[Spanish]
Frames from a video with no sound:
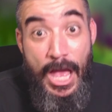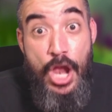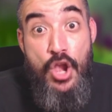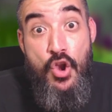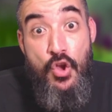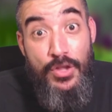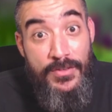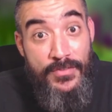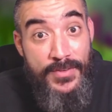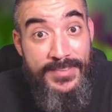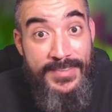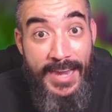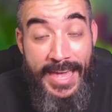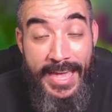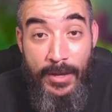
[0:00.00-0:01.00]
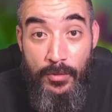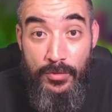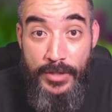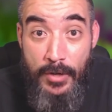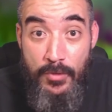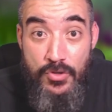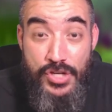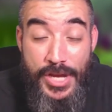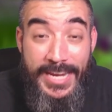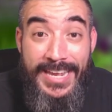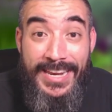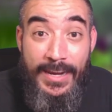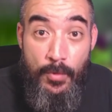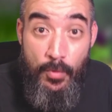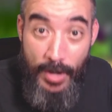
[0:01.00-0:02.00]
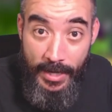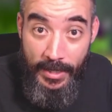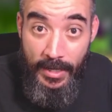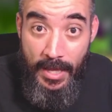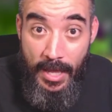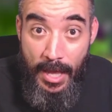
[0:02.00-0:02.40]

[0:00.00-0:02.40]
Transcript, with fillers: lo difícil es encontrar un shiny regular.